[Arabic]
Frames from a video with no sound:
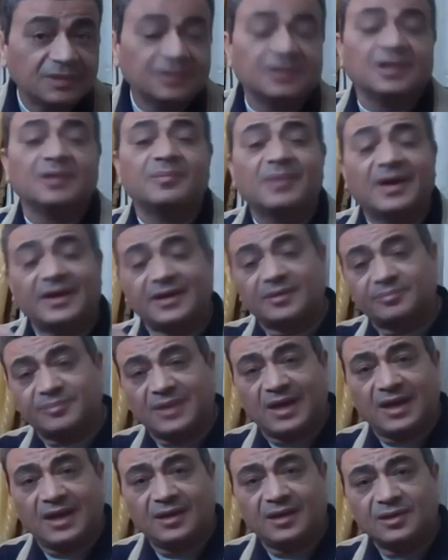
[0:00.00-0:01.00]
دي المعنى
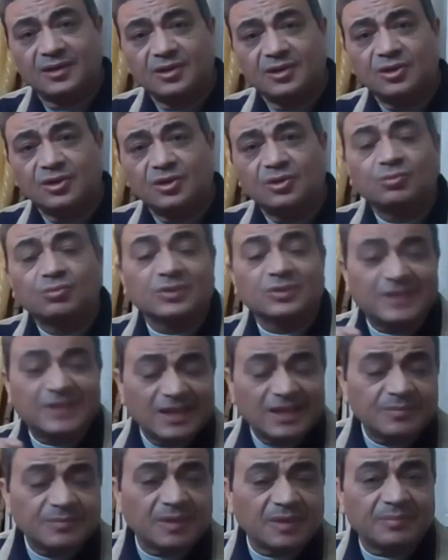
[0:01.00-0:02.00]
بتاعها
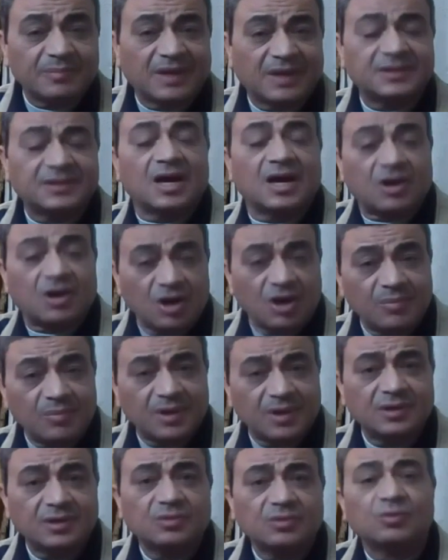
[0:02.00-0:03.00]
ودايما بعدها
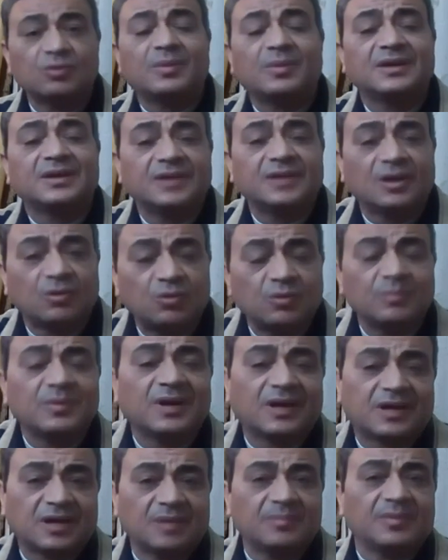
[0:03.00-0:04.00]
كما وبعدها جمله
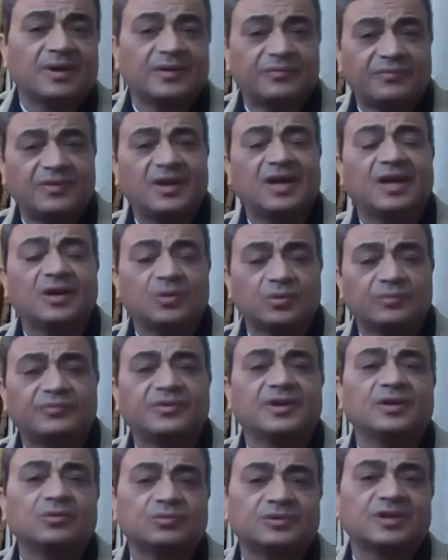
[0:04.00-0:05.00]
كامله فاعل
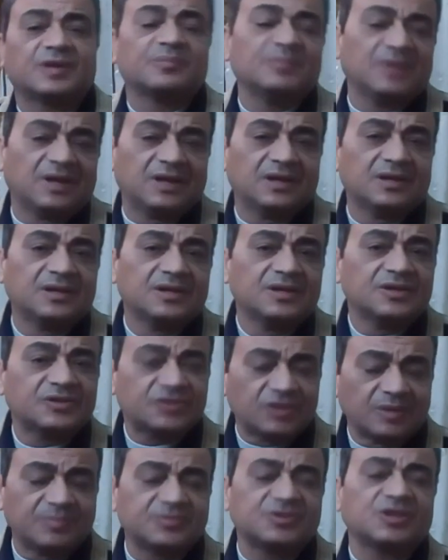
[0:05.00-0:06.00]
وفعل وتكمله
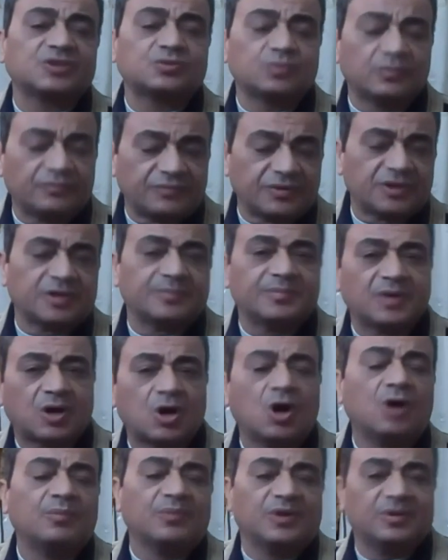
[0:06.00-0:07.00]
subject to verb
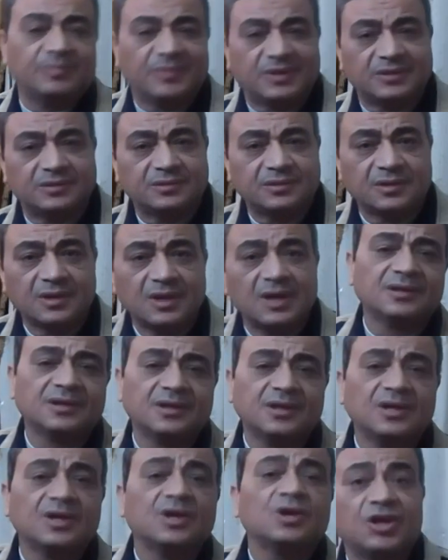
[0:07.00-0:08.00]
complement
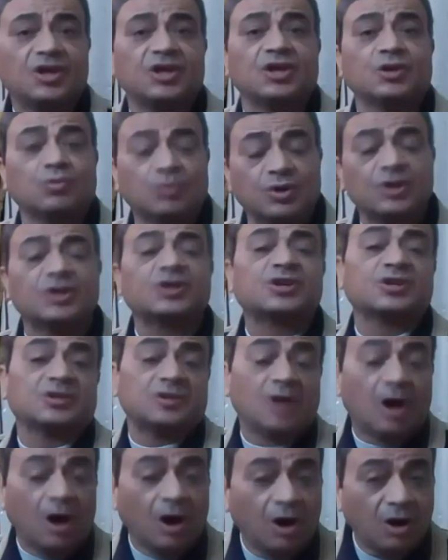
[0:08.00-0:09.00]
he worked
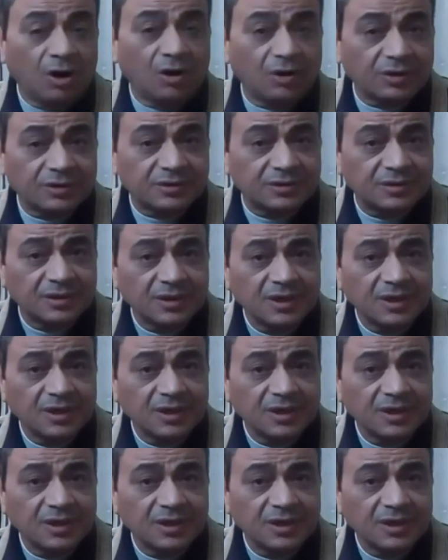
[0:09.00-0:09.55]
hard